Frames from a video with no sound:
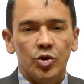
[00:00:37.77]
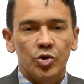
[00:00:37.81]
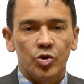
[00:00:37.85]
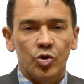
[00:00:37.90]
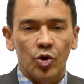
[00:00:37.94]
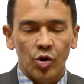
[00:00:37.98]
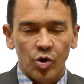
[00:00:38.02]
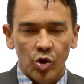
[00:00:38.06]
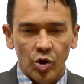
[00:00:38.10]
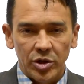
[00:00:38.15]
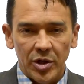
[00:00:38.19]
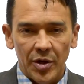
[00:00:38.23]

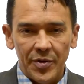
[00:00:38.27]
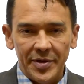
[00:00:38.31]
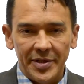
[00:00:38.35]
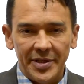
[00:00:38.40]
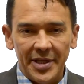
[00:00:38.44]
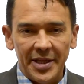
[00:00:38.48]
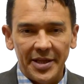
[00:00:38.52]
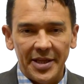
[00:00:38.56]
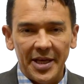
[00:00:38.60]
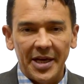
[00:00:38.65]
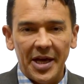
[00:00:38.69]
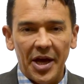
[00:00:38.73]
Soy José
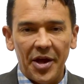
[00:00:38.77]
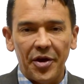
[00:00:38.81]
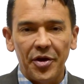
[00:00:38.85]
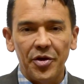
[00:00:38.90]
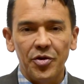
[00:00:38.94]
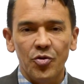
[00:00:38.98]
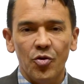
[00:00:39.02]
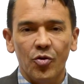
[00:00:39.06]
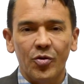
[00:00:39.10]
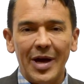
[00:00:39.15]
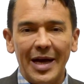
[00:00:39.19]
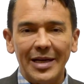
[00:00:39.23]
Vicente
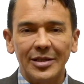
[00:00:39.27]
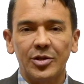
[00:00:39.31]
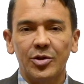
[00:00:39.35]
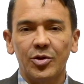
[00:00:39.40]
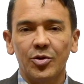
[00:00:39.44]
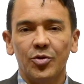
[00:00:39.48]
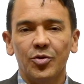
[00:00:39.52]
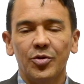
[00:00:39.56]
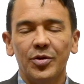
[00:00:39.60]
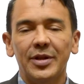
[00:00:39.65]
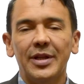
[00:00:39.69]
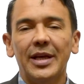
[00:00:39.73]
Carreño
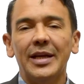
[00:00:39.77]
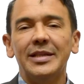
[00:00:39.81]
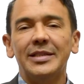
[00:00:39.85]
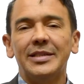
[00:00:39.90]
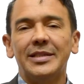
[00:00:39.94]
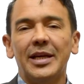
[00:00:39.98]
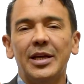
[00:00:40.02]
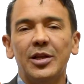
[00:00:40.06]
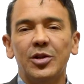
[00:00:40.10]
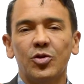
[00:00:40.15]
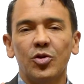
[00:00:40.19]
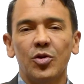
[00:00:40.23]
Castro del
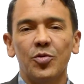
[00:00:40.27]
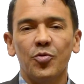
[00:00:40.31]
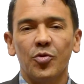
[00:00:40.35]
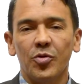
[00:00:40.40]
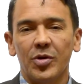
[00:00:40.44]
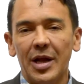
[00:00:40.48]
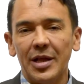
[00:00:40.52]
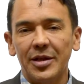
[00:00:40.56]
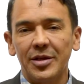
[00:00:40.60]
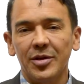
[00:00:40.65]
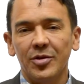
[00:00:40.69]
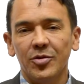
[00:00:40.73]
Centro
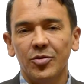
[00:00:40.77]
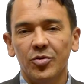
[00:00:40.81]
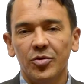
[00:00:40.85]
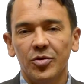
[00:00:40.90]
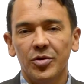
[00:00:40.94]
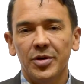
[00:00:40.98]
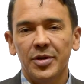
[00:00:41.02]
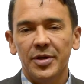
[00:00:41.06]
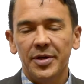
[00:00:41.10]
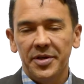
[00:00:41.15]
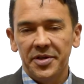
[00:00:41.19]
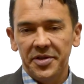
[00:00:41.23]
Democrático.
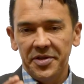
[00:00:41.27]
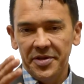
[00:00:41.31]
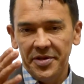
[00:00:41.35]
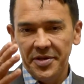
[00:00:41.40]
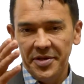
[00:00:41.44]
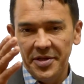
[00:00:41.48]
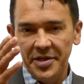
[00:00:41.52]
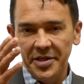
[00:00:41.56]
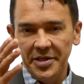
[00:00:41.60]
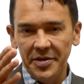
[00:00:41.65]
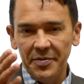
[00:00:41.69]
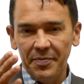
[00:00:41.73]

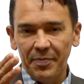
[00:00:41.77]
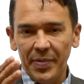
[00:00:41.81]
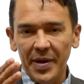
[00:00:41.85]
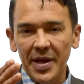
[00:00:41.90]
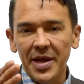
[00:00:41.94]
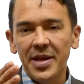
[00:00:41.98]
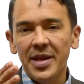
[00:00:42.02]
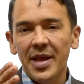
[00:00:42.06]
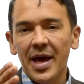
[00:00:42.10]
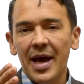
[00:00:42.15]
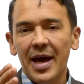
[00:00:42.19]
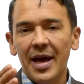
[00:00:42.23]

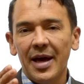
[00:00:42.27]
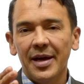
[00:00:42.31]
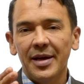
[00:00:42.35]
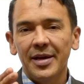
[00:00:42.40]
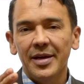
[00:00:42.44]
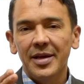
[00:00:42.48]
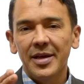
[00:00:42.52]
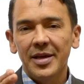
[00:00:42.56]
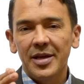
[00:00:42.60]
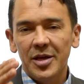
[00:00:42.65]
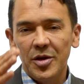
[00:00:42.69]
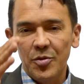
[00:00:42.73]
Disciplina
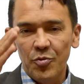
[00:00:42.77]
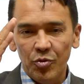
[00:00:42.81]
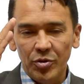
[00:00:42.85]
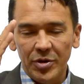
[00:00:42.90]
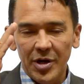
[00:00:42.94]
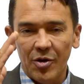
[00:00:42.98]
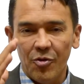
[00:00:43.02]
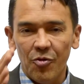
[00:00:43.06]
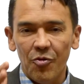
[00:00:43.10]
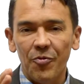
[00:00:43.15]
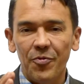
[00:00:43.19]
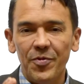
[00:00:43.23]
y
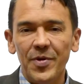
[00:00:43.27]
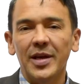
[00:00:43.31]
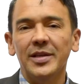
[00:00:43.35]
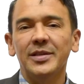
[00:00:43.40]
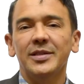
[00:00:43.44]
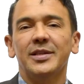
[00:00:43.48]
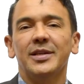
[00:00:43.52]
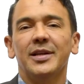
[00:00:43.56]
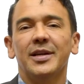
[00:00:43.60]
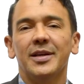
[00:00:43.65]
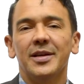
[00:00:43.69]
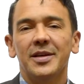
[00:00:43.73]
mucha
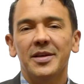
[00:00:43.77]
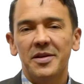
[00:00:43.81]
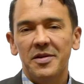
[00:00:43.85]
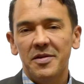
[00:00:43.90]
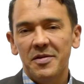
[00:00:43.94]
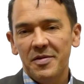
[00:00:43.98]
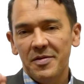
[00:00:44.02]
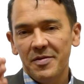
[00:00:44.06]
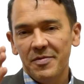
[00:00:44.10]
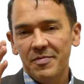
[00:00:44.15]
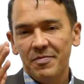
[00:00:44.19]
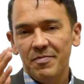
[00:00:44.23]
confianza.
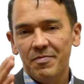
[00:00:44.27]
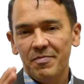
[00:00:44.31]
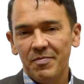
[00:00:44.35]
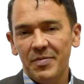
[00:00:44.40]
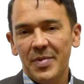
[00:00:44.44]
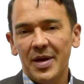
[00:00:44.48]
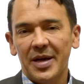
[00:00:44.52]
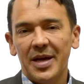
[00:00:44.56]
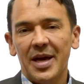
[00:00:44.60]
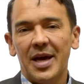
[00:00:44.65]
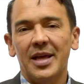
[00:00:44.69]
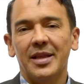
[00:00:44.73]

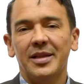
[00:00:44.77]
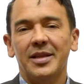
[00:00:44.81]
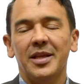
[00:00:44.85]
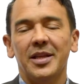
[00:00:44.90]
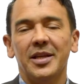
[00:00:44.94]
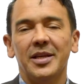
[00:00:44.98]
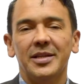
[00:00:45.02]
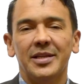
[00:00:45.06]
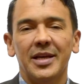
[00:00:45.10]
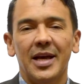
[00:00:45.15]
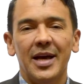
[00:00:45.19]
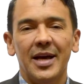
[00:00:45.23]
Me
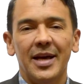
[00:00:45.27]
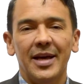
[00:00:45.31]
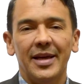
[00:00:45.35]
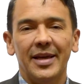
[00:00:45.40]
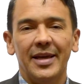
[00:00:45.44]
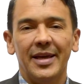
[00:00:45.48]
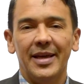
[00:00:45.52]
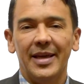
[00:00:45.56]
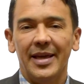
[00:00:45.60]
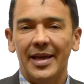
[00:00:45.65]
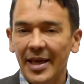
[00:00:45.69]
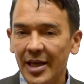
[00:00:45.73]
caracteriza
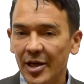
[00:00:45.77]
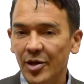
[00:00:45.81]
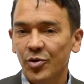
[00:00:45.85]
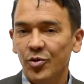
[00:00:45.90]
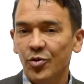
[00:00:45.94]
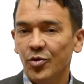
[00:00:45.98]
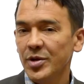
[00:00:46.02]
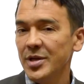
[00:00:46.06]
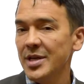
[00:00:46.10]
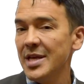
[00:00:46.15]
eso.